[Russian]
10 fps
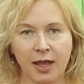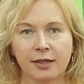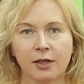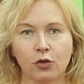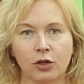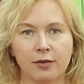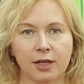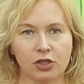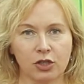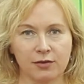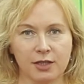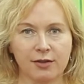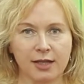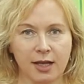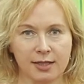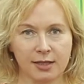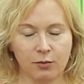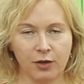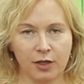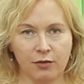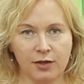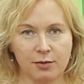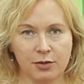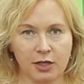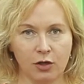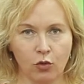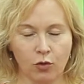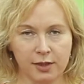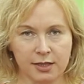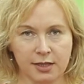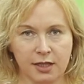Такой, говорят, жил в 19 веке Витебской области.